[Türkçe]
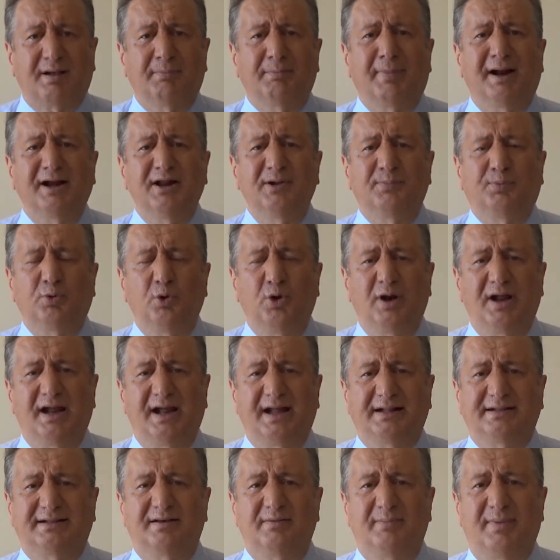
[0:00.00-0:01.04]
manipüle
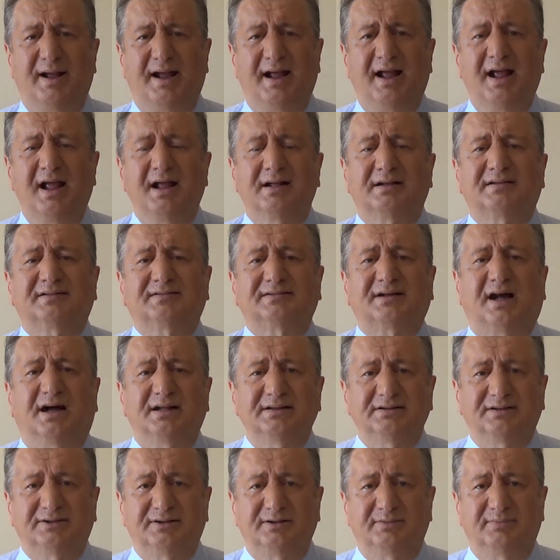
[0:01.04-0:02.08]
edilme,
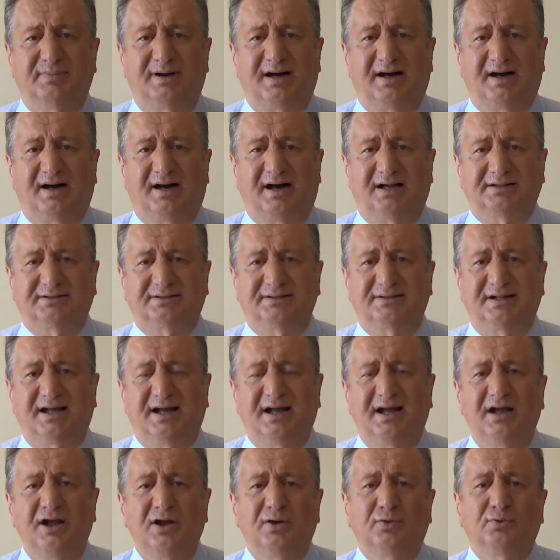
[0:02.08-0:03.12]
kandırılma
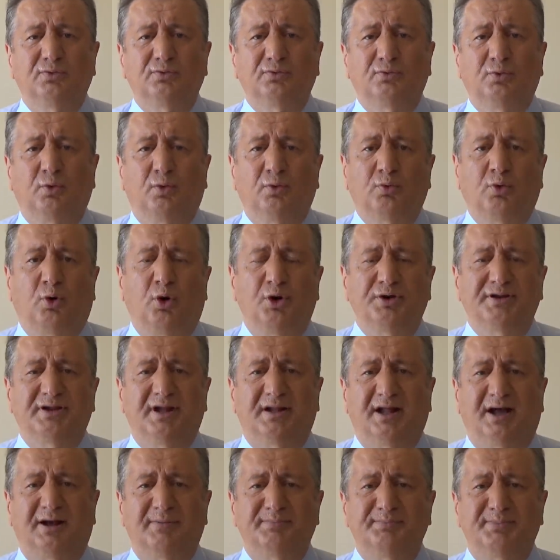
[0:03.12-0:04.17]
adına
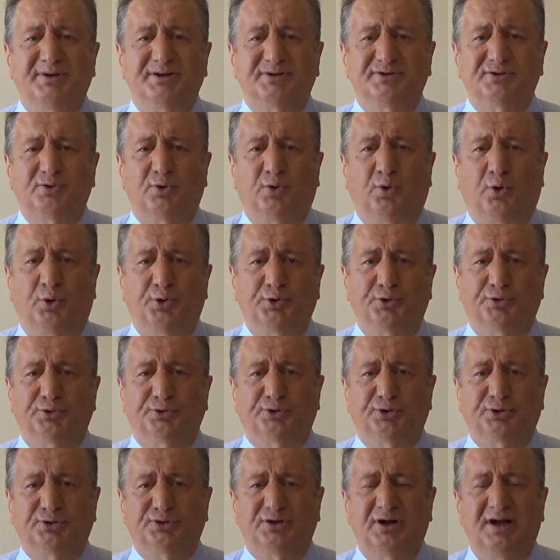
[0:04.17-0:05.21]
oynanan bir
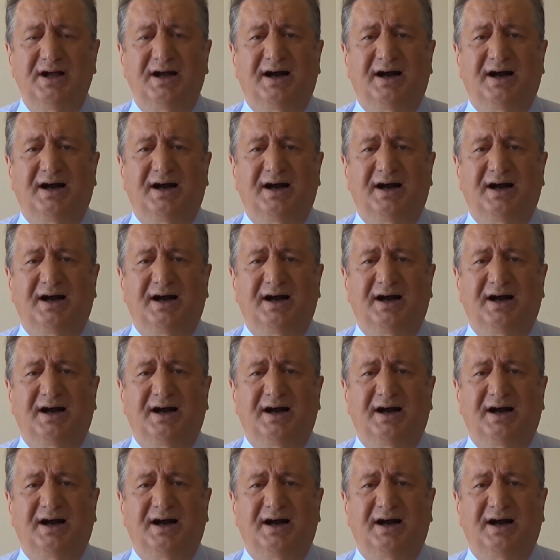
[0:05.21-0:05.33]
oyundur.